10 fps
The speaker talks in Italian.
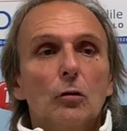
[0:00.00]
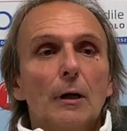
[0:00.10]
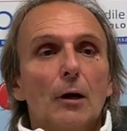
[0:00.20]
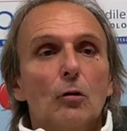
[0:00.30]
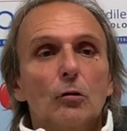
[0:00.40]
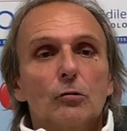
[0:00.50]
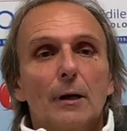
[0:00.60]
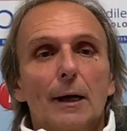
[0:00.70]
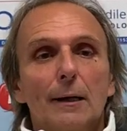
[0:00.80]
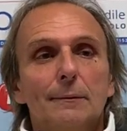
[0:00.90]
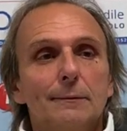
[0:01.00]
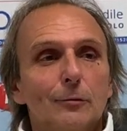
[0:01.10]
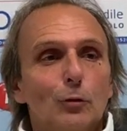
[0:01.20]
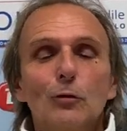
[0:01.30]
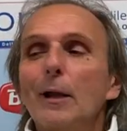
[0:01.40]
la cosa
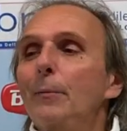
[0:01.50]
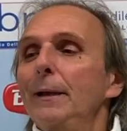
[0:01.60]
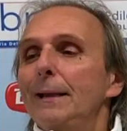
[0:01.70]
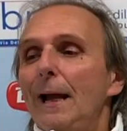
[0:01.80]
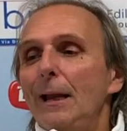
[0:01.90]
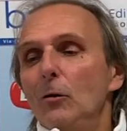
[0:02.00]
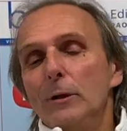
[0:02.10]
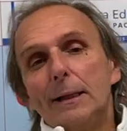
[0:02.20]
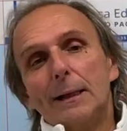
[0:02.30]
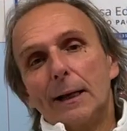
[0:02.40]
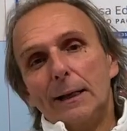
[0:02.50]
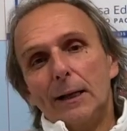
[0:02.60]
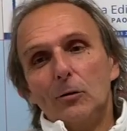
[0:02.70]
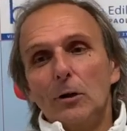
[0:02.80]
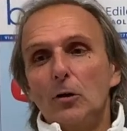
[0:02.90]
fondamentale l'ho detta
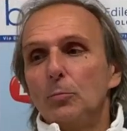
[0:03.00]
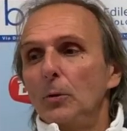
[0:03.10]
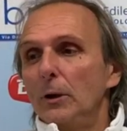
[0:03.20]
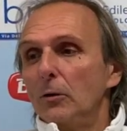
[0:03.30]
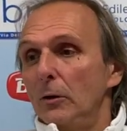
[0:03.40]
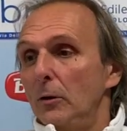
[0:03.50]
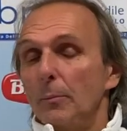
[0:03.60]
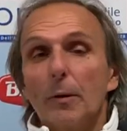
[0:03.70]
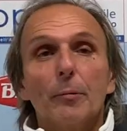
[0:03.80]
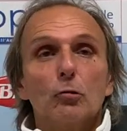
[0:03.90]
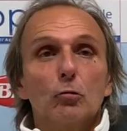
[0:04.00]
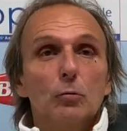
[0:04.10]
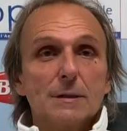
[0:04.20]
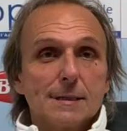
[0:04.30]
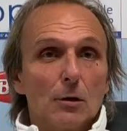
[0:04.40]
ridendo negli spogliatoi, che noi abbiamo preso
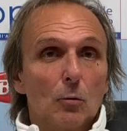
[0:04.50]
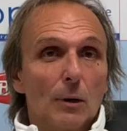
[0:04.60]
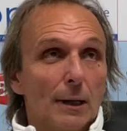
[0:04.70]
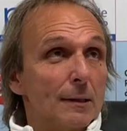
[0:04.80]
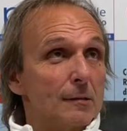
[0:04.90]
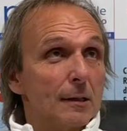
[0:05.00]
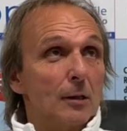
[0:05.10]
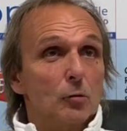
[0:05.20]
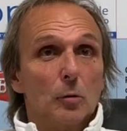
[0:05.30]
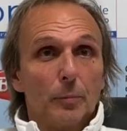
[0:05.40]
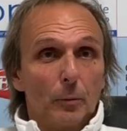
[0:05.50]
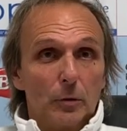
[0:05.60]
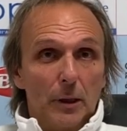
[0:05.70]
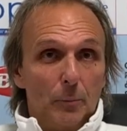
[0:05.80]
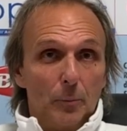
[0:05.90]
2-0 al 47 al primo
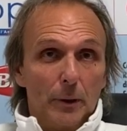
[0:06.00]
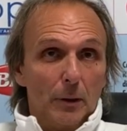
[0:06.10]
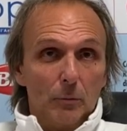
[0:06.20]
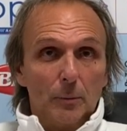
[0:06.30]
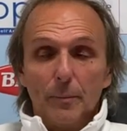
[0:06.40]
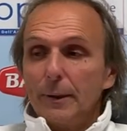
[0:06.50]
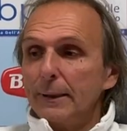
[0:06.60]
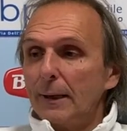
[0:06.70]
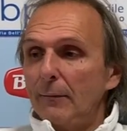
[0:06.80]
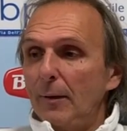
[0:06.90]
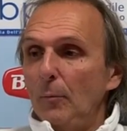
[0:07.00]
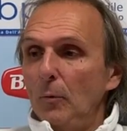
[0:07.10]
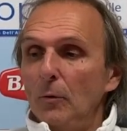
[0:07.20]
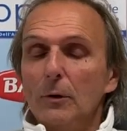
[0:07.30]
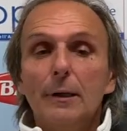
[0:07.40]
tempo, perché ultimamente
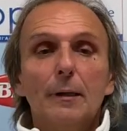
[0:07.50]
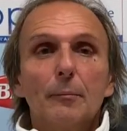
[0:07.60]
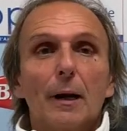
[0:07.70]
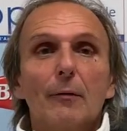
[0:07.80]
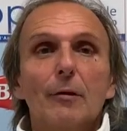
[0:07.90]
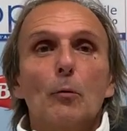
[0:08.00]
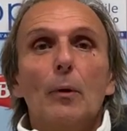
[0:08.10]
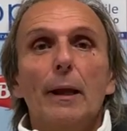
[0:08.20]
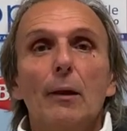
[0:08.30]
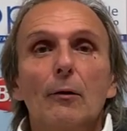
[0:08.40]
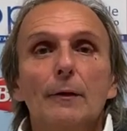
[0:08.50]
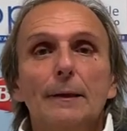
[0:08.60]
eravamo bravi in quello.